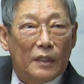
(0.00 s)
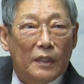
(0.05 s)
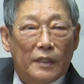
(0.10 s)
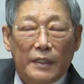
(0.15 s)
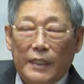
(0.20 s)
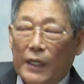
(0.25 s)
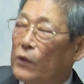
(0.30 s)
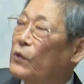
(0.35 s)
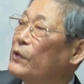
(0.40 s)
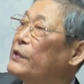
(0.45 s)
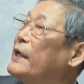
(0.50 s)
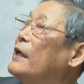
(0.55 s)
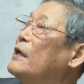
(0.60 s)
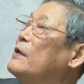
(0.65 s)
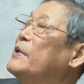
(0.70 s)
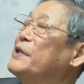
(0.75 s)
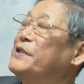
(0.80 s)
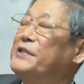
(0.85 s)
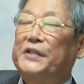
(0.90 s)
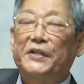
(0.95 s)

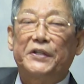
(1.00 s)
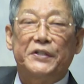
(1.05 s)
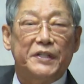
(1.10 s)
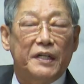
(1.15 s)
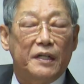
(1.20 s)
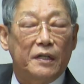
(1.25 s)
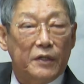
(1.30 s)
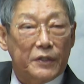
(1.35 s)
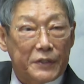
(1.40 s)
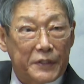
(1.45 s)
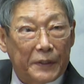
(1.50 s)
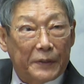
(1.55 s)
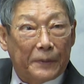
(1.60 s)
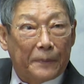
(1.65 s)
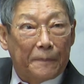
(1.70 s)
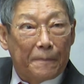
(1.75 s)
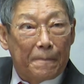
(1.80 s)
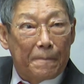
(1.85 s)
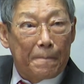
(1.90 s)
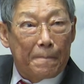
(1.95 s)
세로살림을 지으신
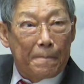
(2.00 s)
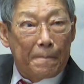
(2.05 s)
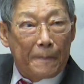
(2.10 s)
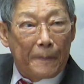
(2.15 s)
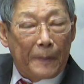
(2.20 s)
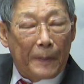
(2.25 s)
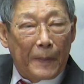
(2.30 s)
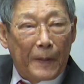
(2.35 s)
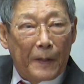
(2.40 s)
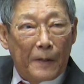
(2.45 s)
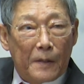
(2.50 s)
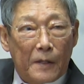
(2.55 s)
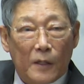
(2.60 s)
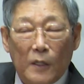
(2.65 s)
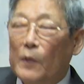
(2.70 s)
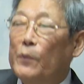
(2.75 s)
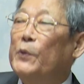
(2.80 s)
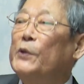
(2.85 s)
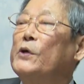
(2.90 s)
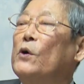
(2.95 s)
것은
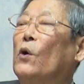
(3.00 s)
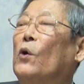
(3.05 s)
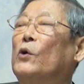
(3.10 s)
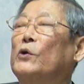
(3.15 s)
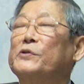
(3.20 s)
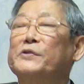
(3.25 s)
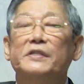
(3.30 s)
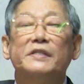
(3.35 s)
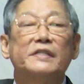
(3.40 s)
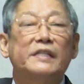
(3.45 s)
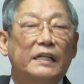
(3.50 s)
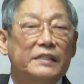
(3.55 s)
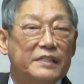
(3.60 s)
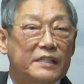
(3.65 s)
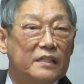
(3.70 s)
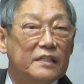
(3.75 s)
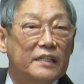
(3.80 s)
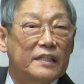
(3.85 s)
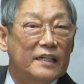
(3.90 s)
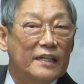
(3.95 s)
그분이 혼자
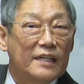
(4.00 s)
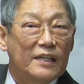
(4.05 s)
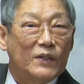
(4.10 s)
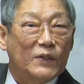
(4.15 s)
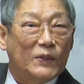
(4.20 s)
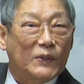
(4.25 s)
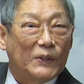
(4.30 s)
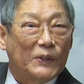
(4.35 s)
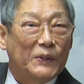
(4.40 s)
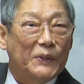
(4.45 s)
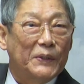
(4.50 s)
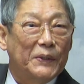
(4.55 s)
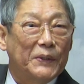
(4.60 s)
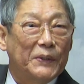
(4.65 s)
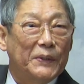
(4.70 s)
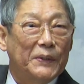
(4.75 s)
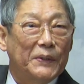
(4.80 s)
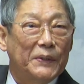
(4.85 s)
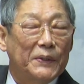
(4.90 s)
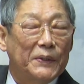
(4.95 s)
즐기려고
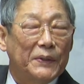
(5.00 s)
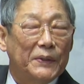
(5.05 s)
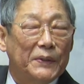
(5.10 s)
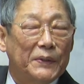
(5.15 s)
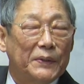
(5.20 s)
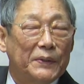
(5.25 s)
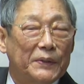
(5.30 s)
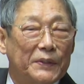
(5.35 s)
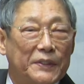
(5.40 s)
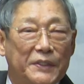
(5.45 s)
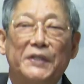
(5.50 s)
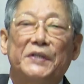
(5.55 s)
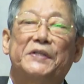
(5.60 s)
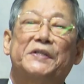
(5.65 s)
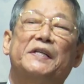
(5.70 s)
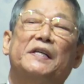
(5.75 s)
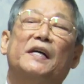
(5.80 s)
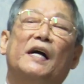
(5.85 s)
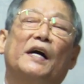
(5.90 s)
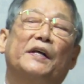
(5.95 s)

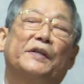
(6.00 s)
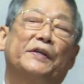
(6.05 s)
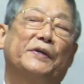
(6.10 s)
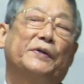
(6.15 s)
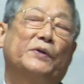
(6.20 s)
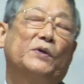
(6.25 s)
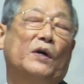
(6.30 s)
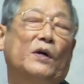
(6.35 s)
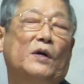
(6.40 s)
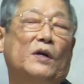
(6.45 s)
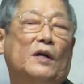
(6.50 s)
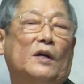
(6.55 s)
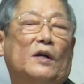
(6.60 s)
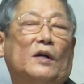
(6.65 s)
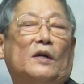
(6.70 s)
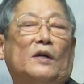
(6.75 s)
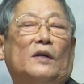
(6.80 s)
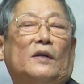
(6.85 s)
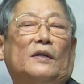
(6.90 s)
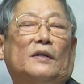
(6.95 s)
지으신 게 아니에요.
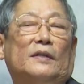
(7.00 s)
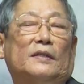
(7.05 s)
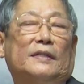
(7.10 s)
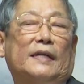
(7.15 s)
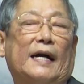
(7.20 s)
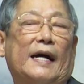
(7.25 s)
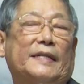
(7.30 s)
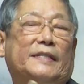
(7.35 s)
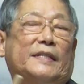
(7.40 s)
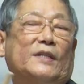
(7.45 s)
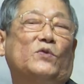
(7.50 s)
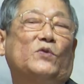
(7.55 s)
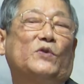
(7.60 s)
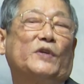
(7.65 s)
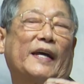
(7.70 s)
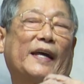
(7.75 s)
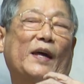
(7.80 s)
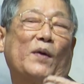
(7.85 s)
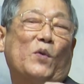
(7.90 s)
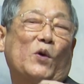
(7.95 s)
사실
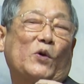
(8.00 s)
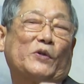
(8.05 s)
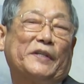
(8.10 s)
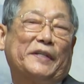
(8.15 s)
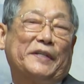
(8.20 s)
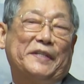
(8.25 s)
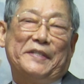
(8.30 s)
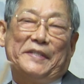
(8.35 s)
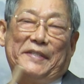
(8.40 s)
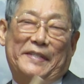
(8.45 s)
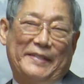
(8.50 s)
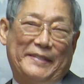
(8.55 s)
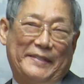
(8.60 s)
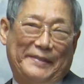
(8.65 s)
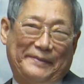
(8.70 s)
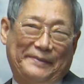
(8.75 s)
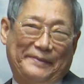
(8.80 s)
우리에게 목적이 있어.